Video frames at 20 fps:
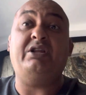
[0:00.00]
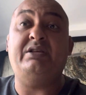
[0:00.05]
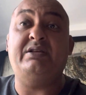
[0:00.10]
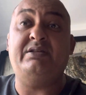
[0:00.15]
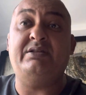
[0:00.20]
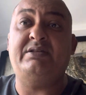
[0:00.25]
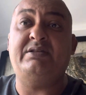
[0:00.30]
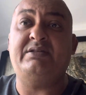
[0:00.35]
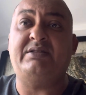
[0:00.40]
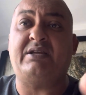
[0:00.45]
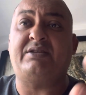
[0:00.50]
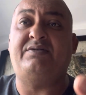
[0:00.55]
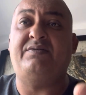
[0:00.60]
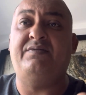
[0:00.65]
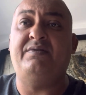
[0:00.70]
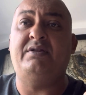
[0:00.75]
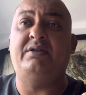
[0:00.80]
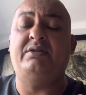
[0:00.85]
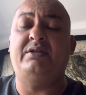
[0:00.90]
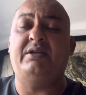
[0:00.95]
des,
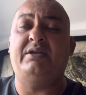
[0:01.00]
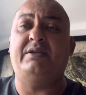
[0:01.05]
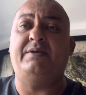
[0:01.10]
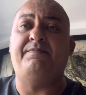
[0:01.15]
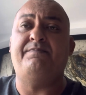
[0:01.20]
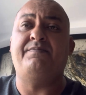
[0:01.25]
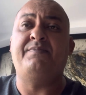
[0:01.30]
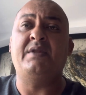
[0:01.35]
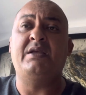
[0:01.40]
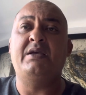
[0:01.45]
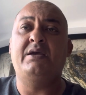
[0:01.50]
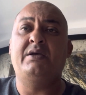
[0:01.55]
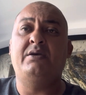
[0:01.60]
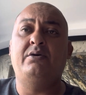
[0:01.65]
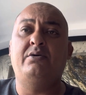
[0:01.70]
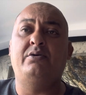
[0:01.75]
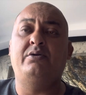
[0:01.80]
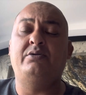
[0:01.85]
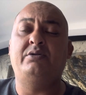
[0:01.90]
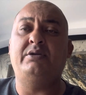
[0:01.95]
activités,
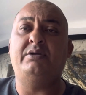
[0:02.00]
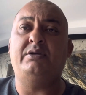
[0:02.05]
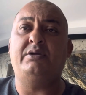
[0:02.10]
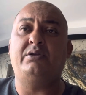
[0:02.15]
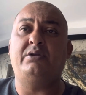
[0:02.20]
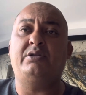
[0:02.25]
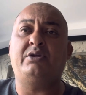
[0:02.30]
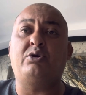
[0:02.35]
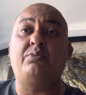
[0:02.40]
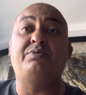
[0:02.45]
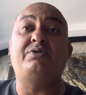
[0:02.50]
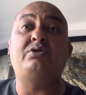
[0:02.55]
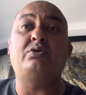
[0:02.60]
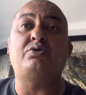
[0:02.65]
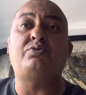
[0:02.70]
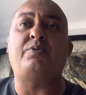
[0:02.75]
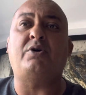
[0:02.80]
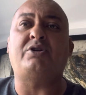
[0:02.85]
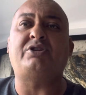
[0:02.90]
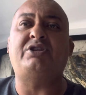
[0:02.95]
euh, des, compétitions
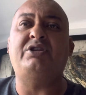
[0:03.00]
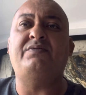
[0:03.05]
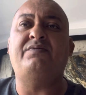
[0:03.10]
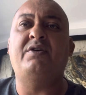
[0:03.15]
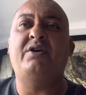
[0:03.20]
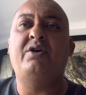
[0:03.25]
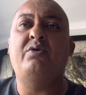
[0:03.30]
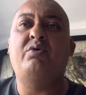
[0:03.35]
sportives.